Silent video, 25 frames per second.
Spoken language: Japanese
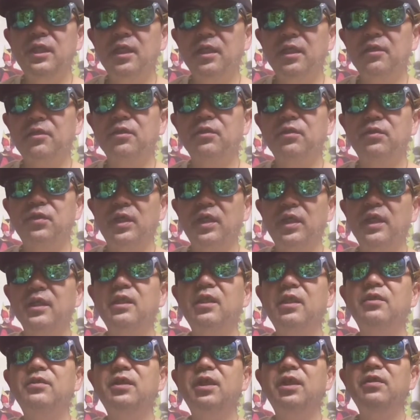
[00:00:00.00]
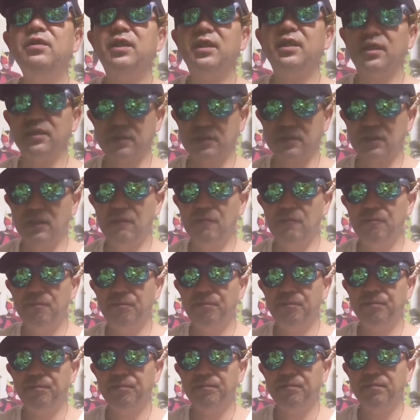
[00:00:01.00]
依頼するとやってくれるじゃないですか。
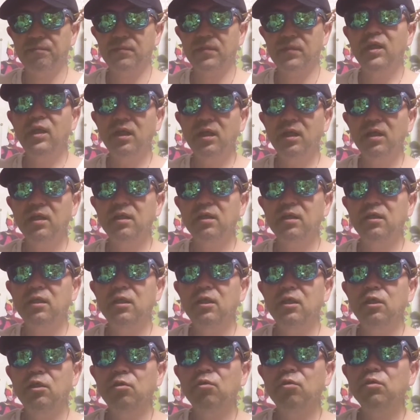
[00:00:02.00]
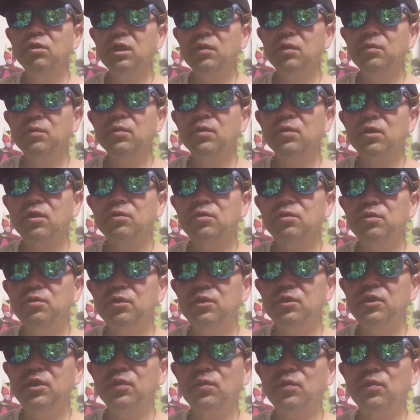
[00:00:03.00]
ね。そんなものは、うちで